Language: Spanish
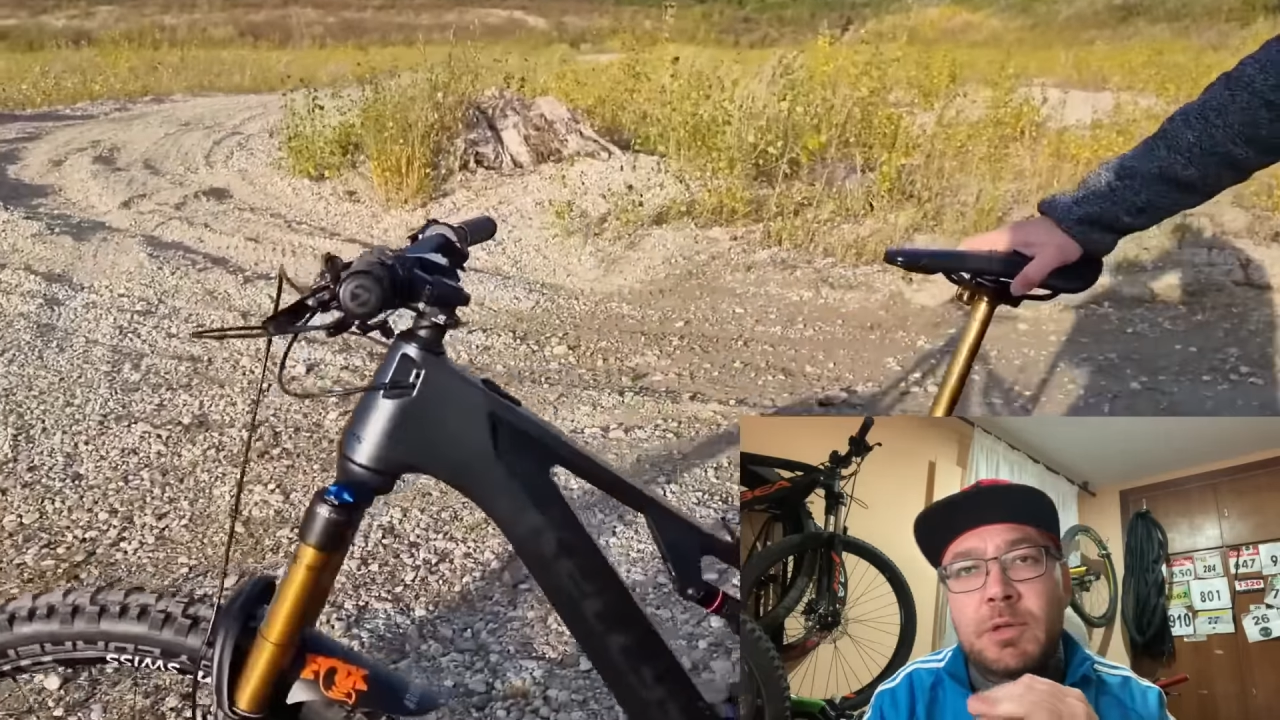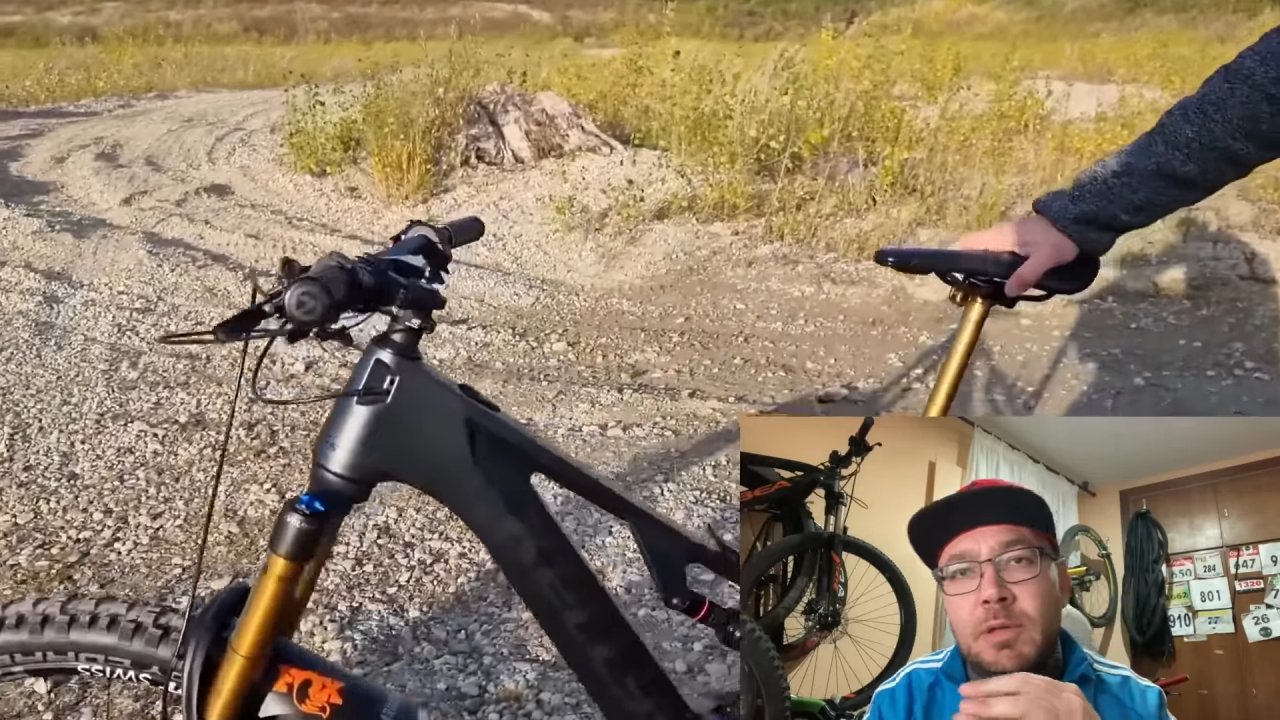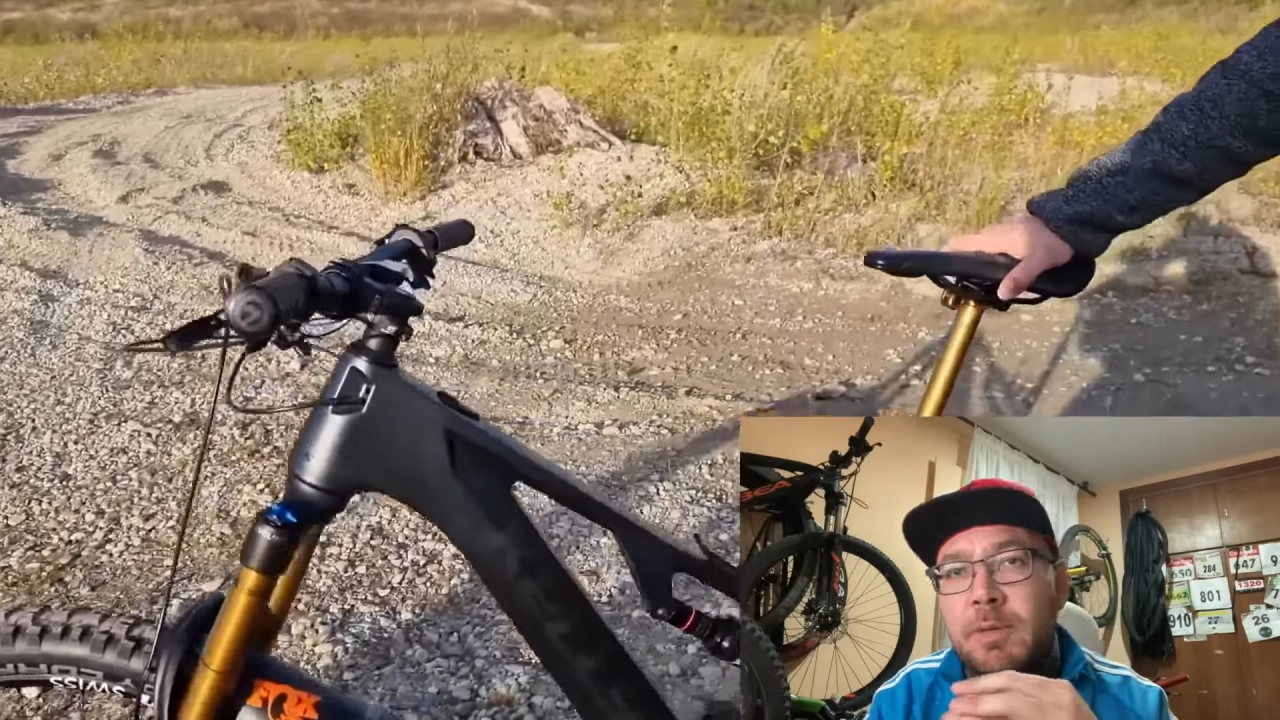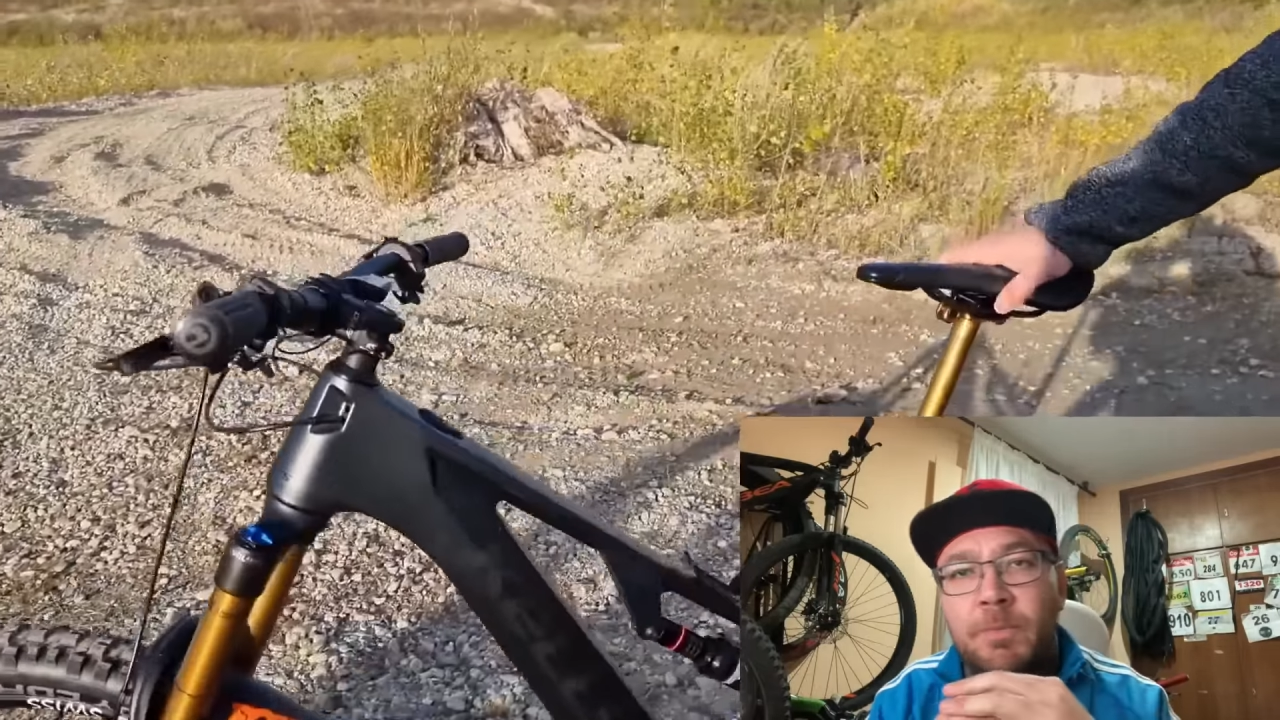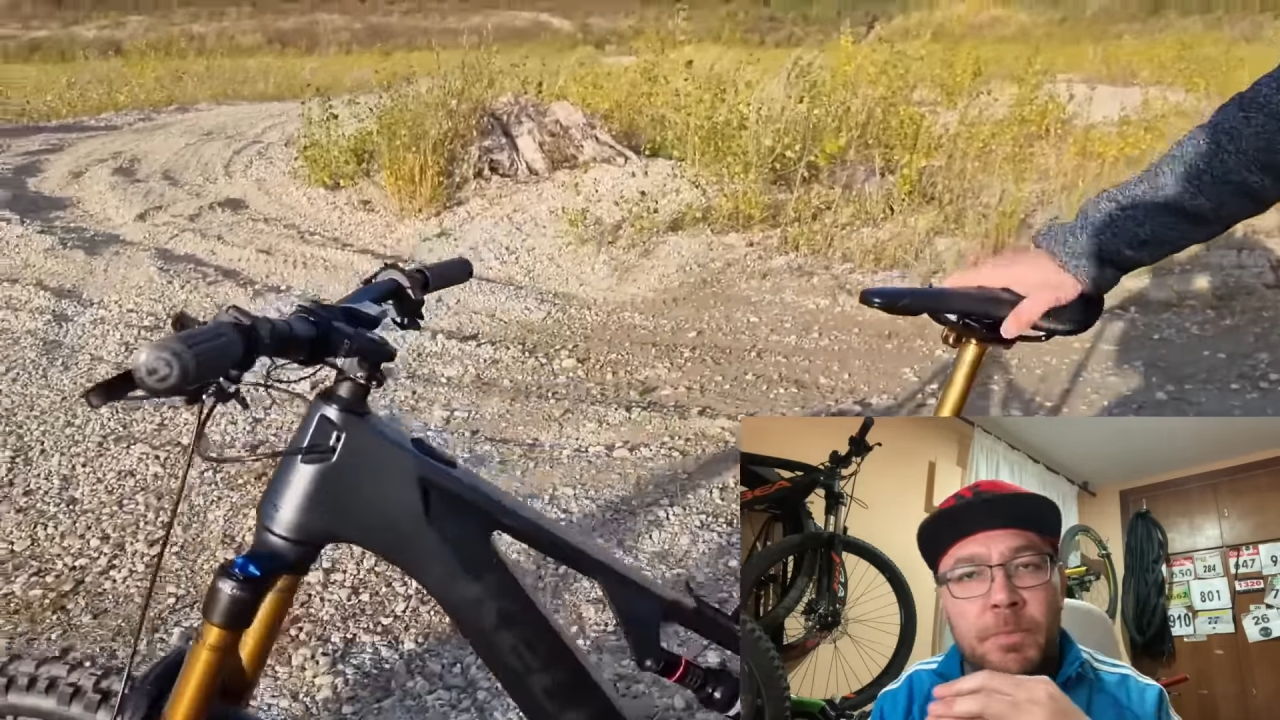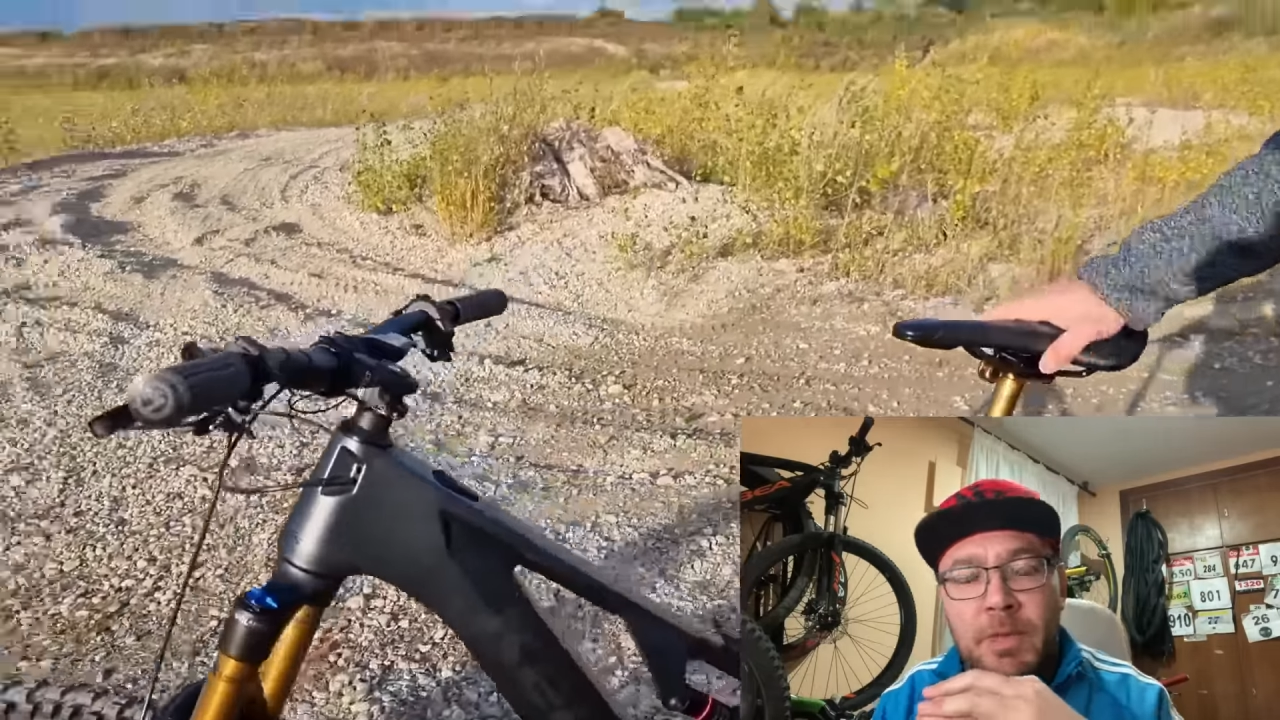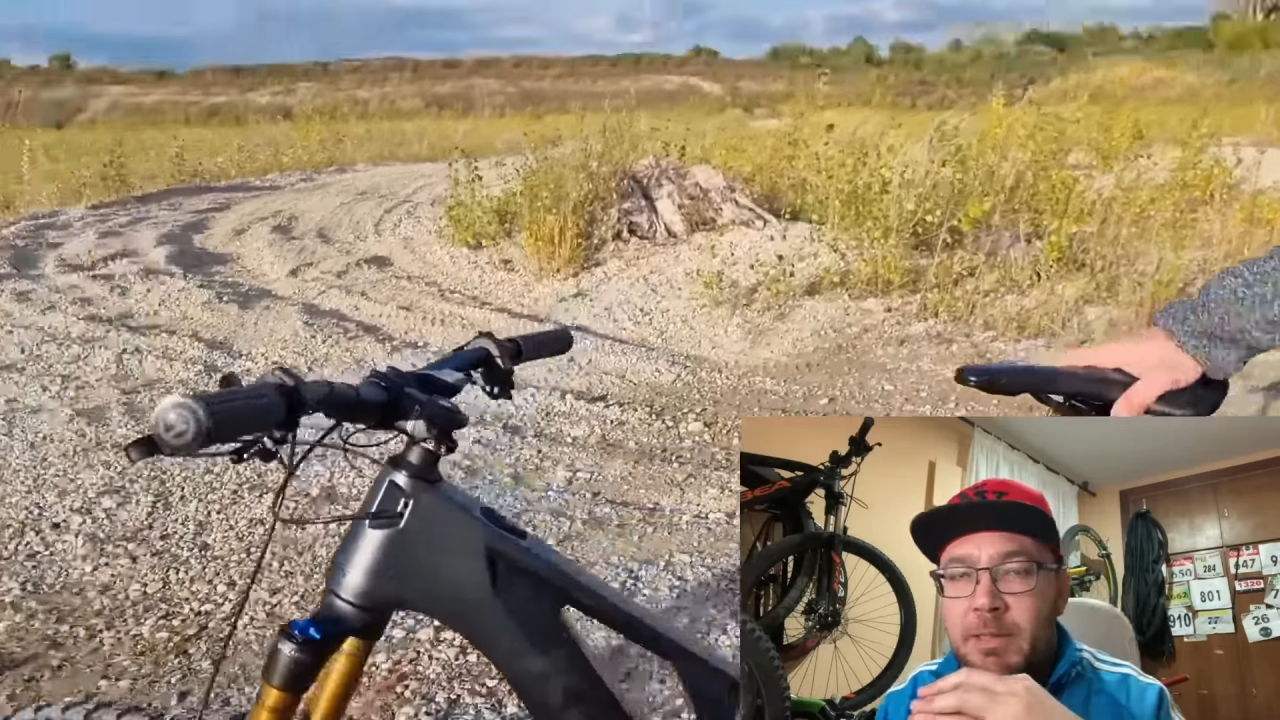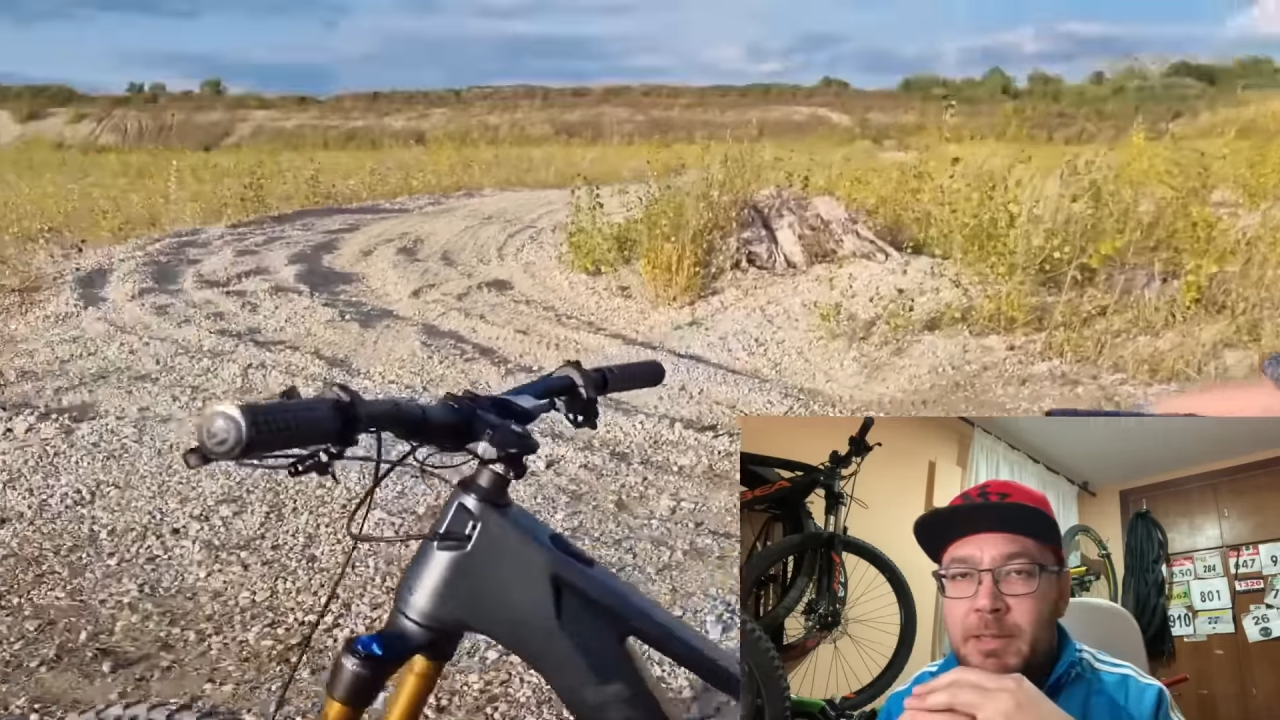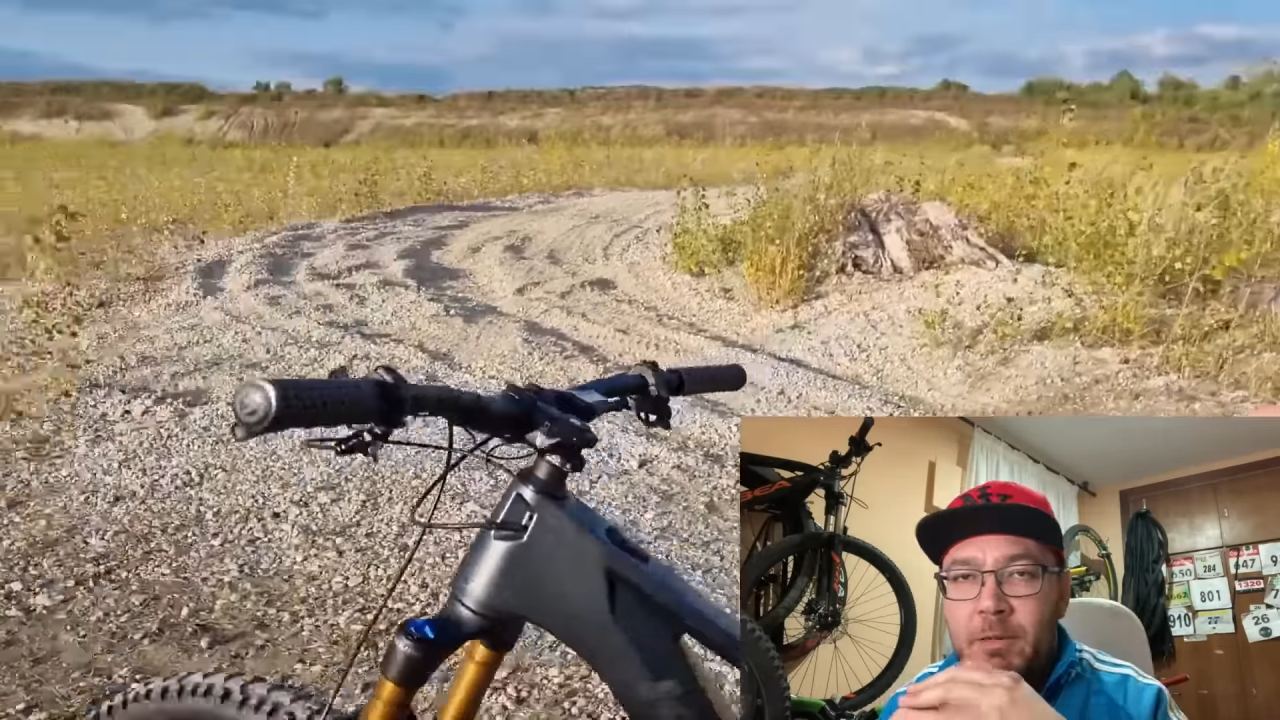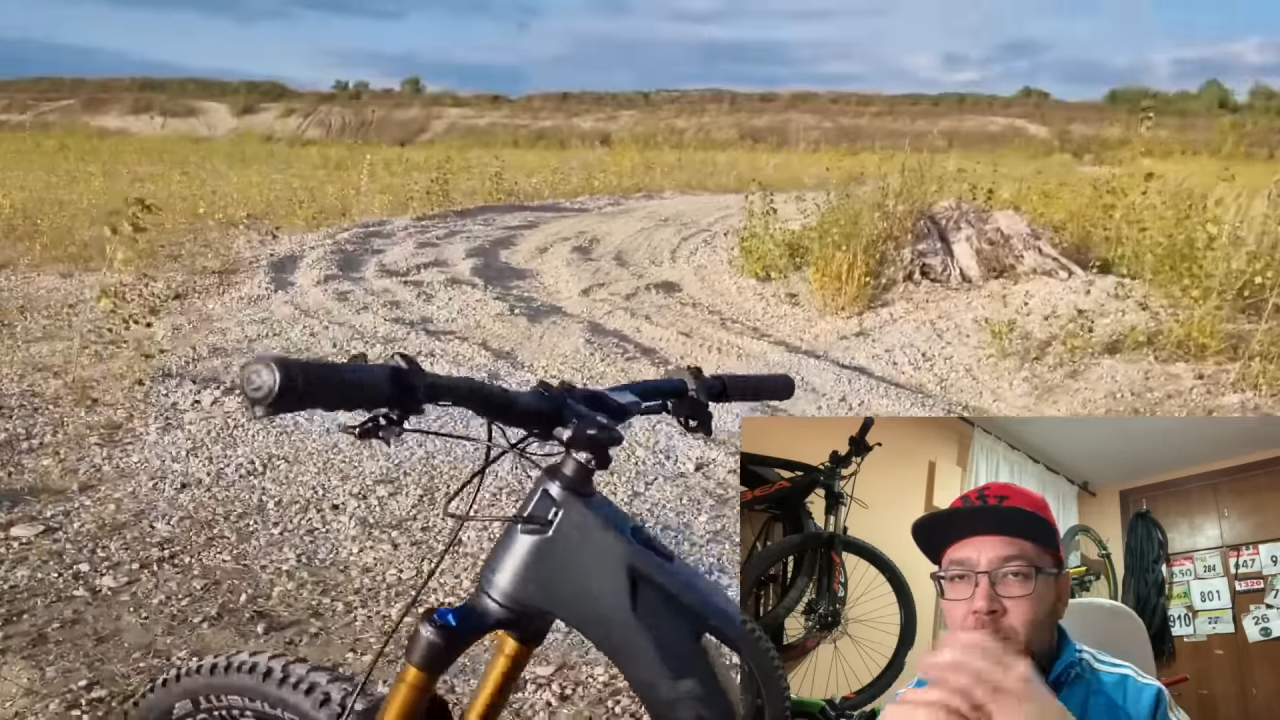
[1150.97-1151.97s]
Es que
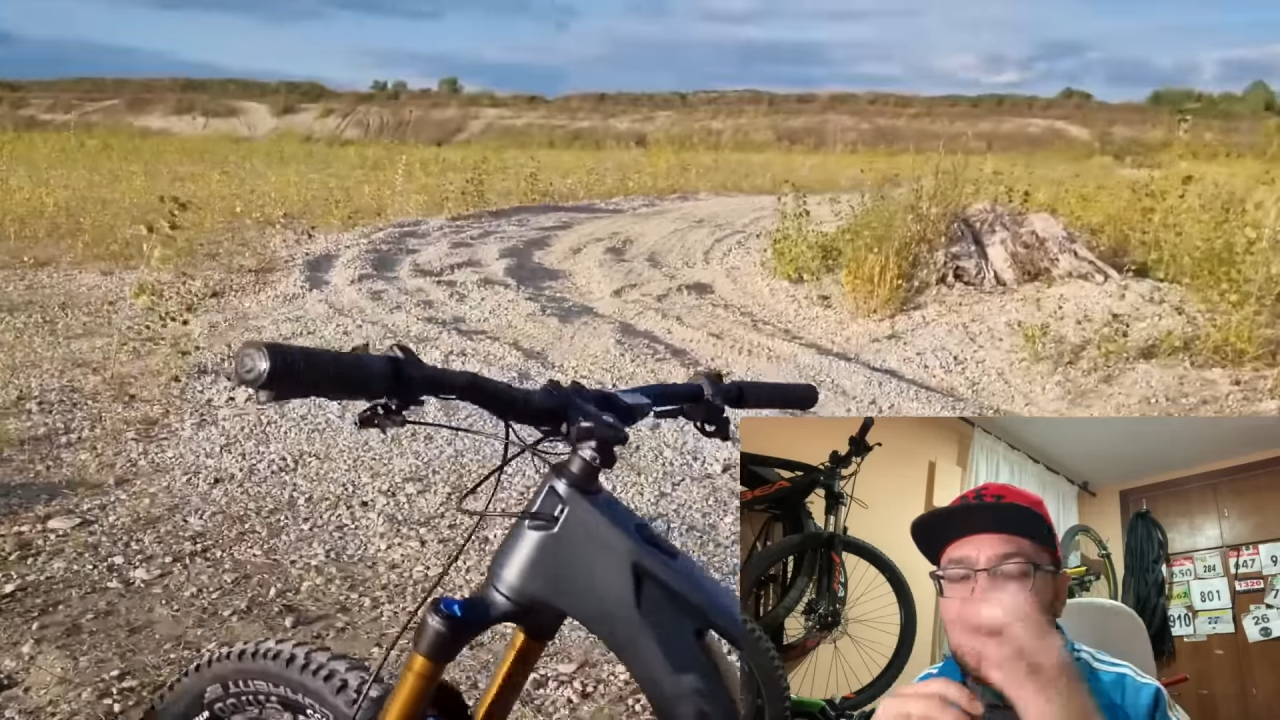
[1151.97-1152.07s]
intento